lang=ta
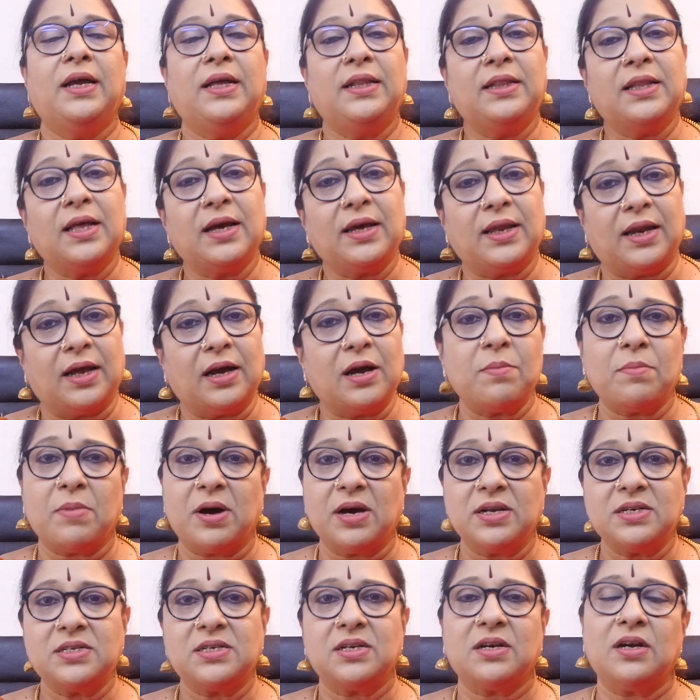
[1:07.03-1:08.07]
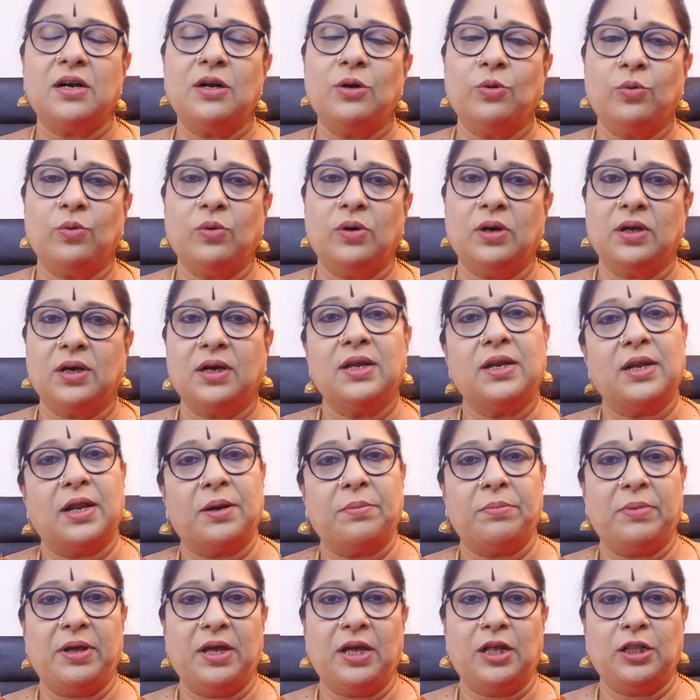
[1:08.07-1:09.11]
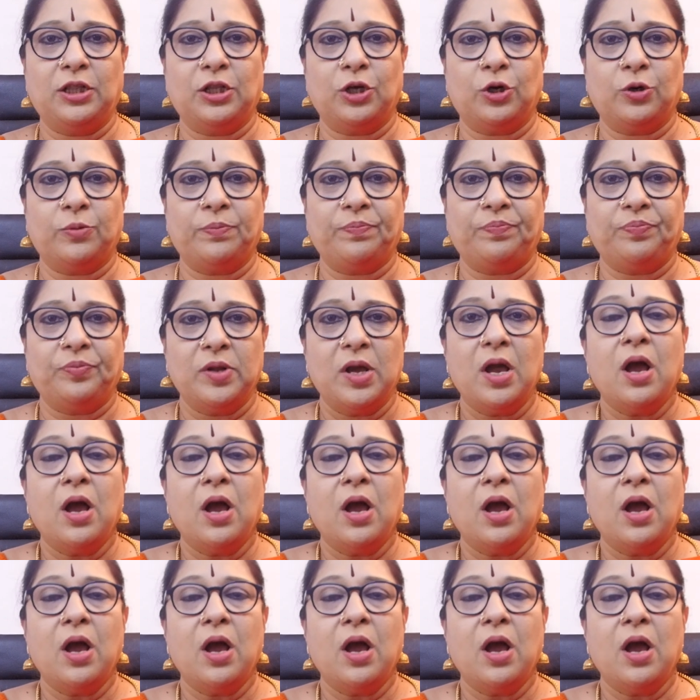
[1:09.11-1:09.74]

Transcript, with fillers: இந்த கிரக மாற்றங்கள் உங்களுக்கு நன்மையை தரும்